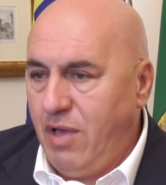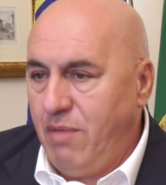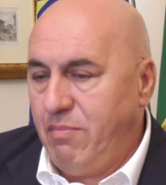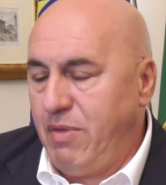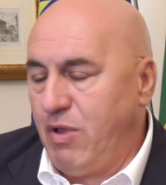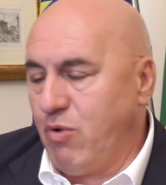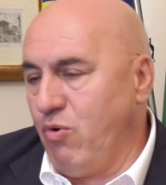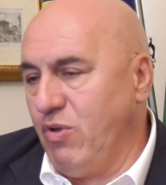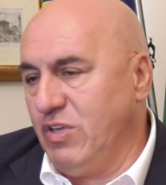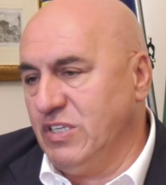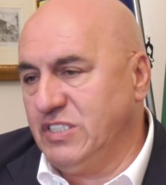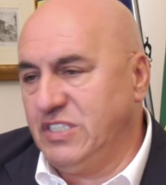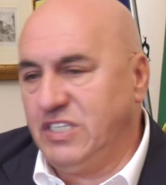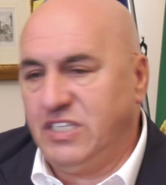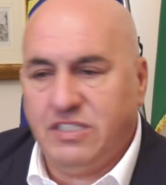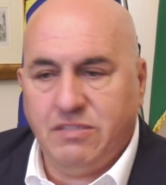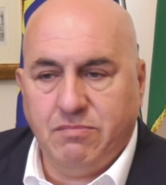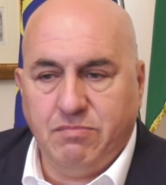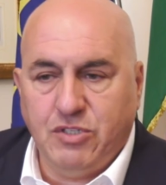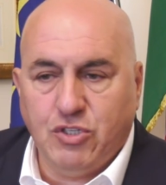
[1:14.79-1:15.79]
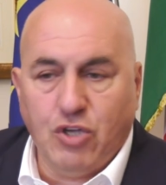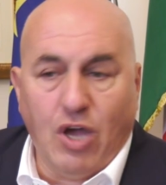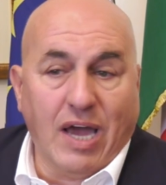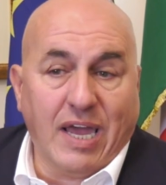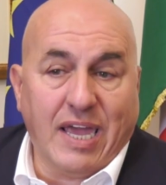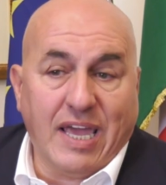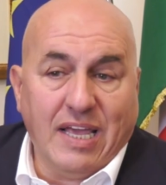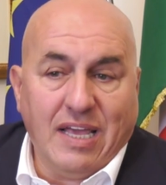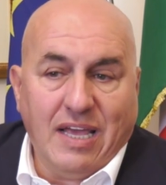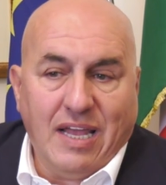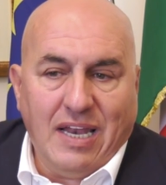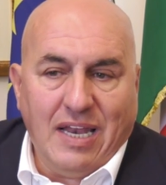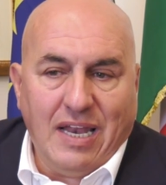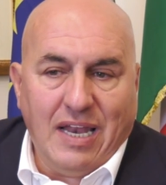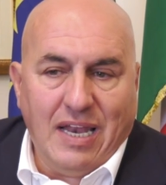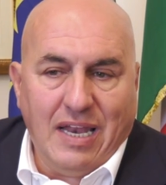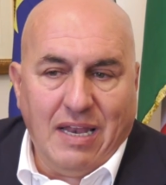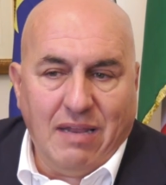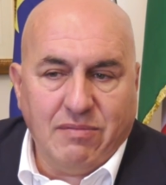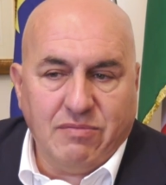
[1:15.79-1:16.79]
Per cui ci, bisogna, che, eh,
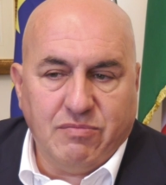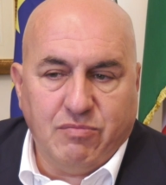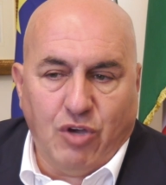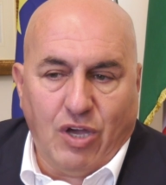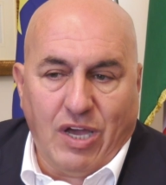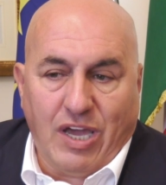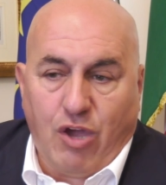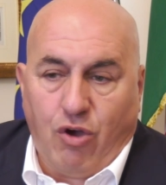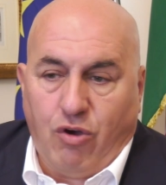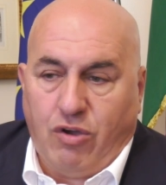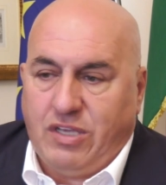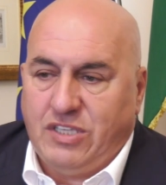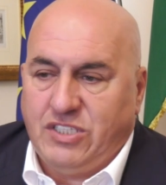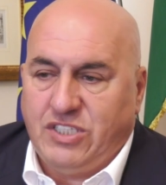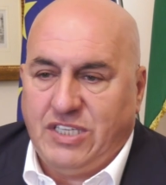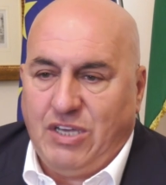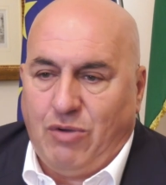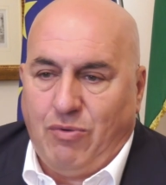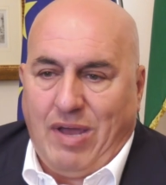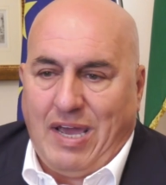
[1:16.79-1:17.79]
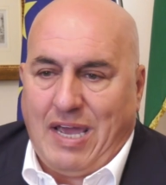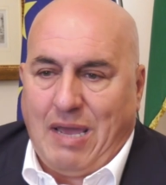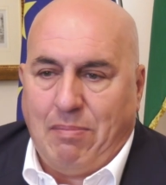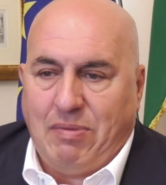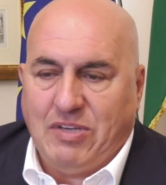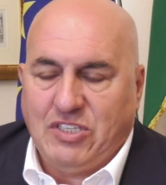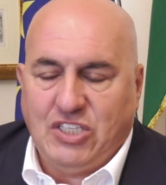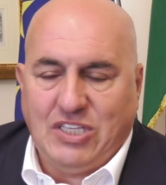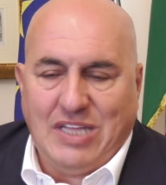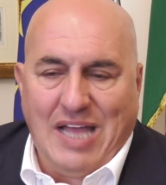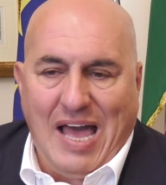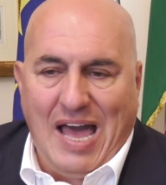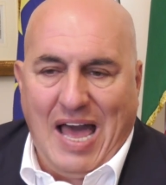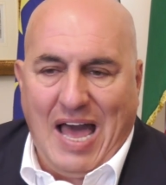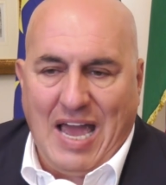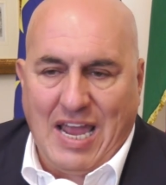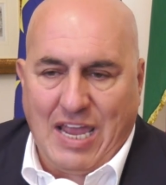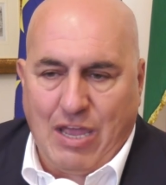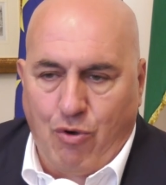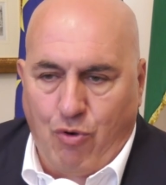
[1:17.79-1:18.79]
bisogna, che, ci sia una capacità
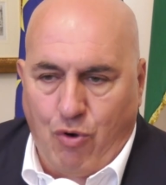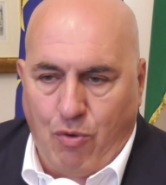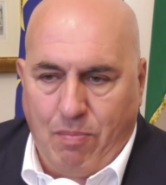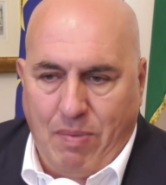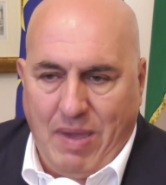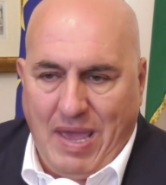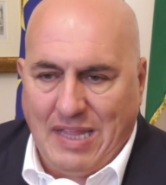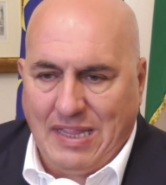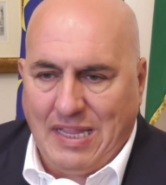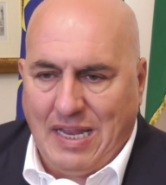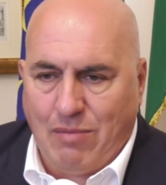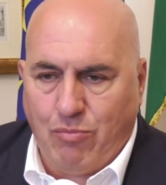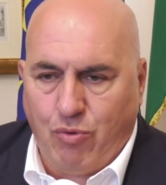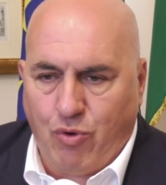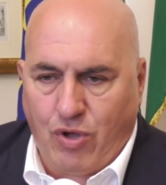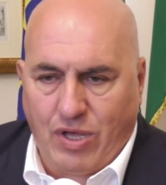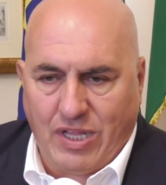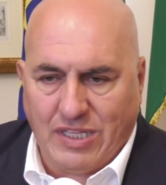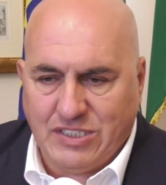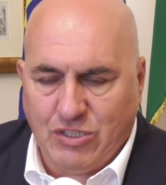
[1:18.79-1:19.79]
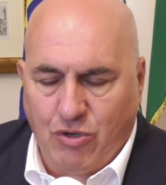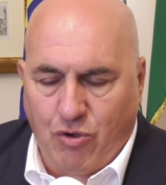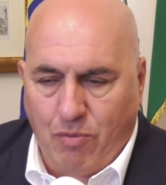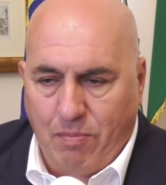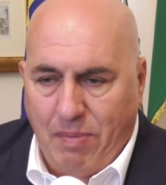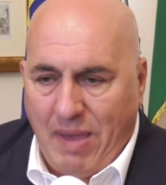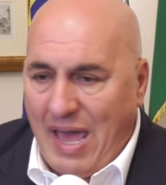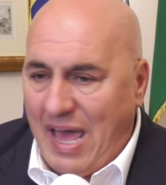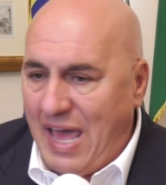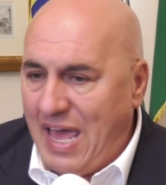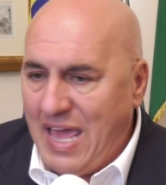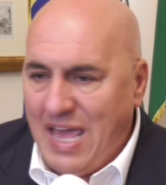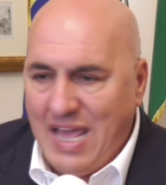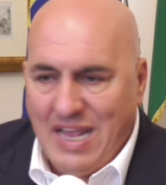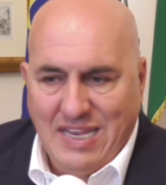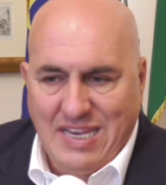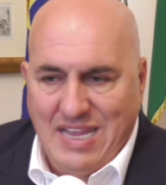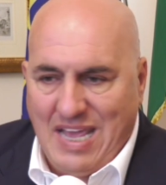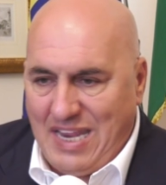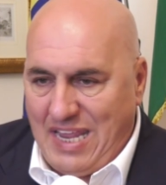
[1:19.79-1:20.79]
anche europea della burocrazia europea
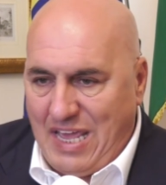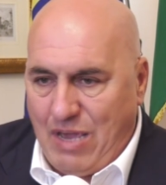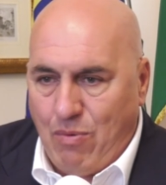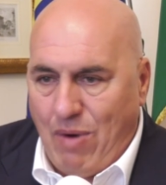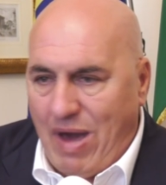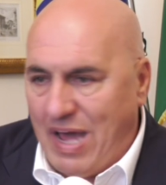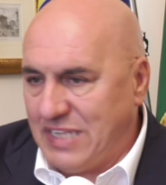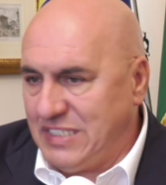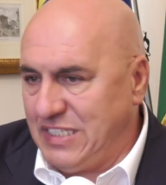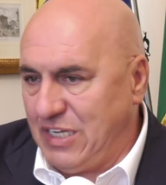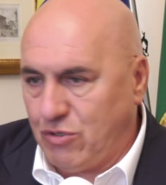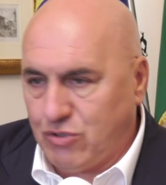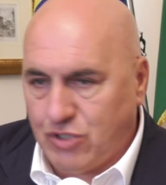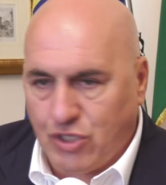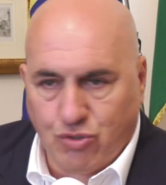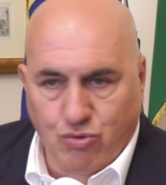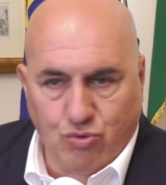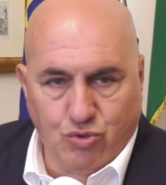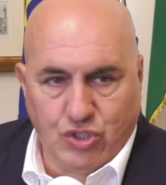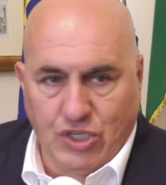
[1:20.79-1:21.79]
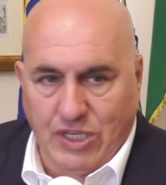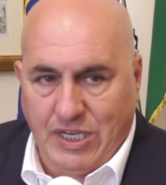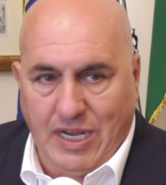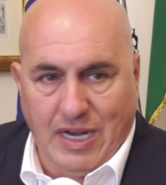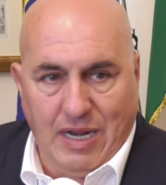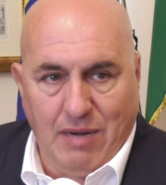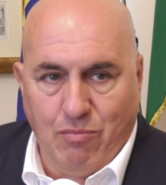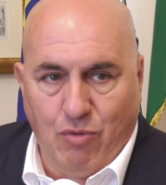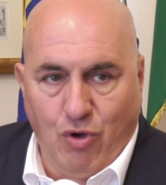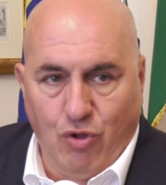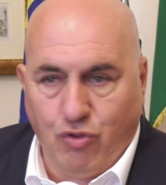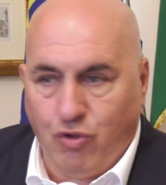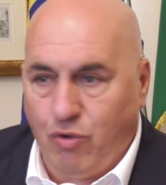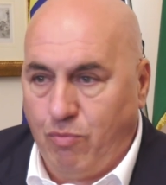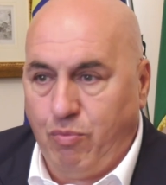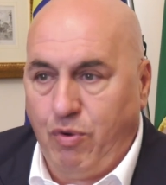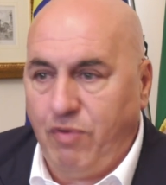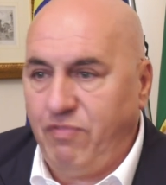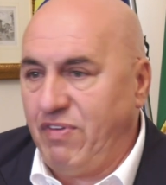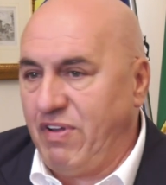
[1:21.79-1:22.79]
di adeguarsi a cosa succede nel mondo,
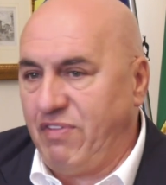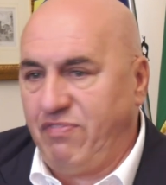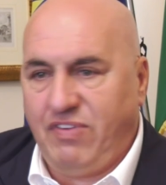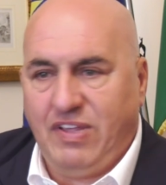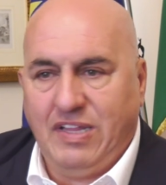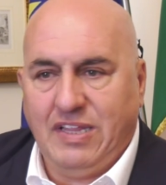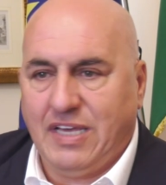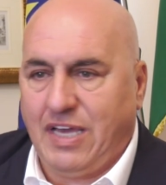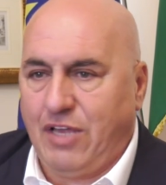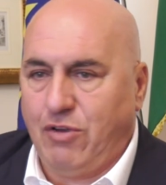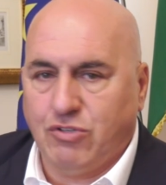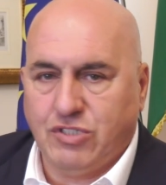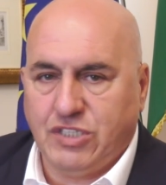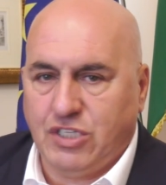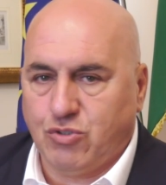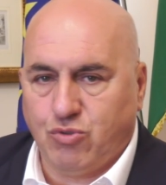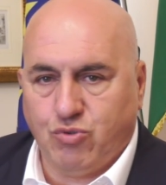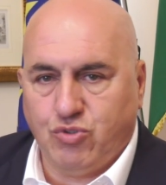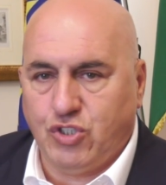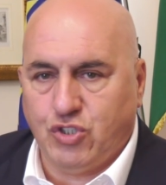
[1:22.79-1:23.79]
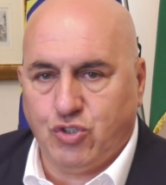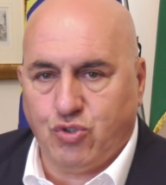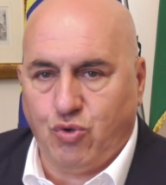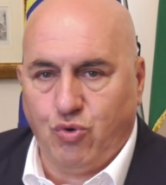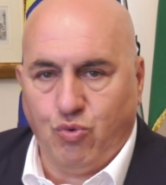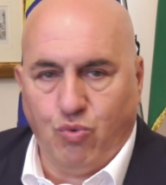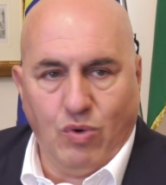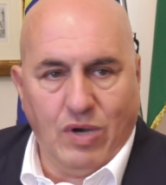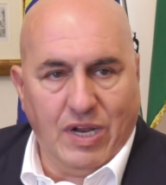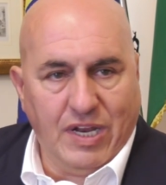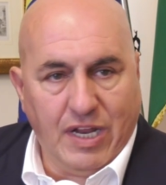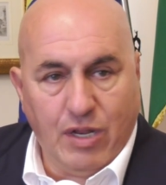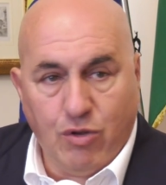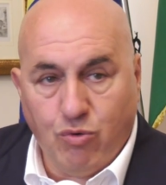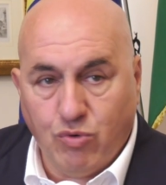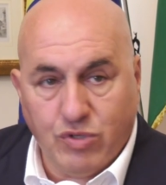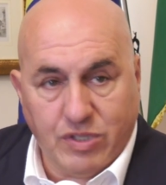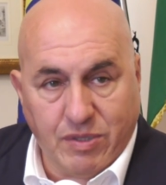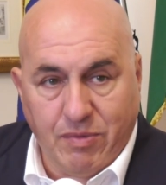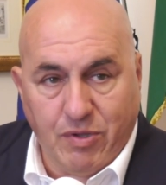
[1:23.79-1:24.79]
non puoi far finta che non sia successo nulla negli
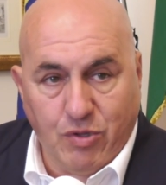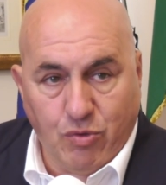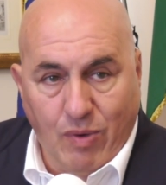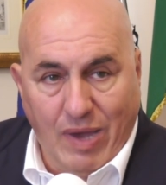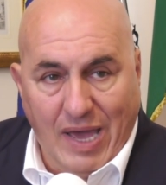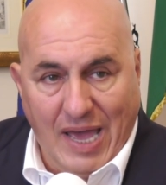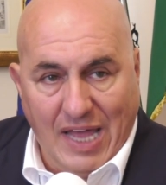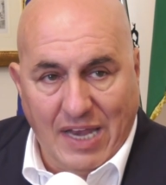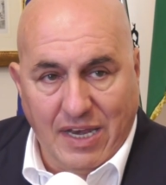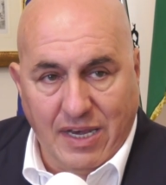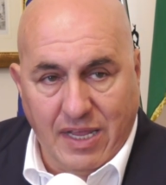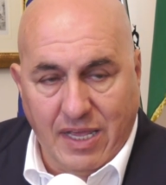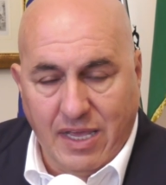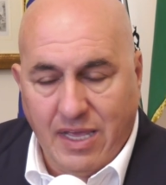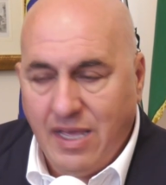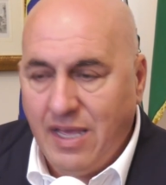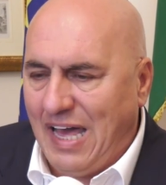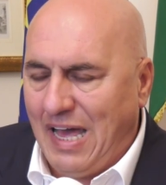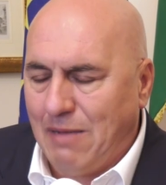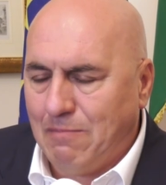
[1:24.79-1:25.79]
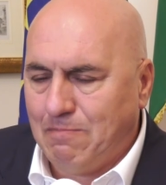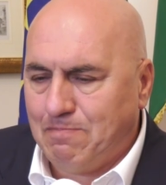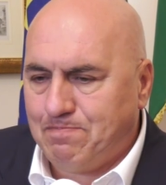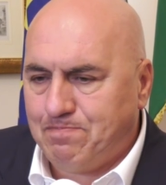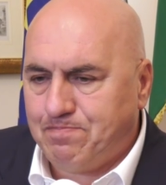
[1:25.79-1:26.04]
ultimi due anni. La,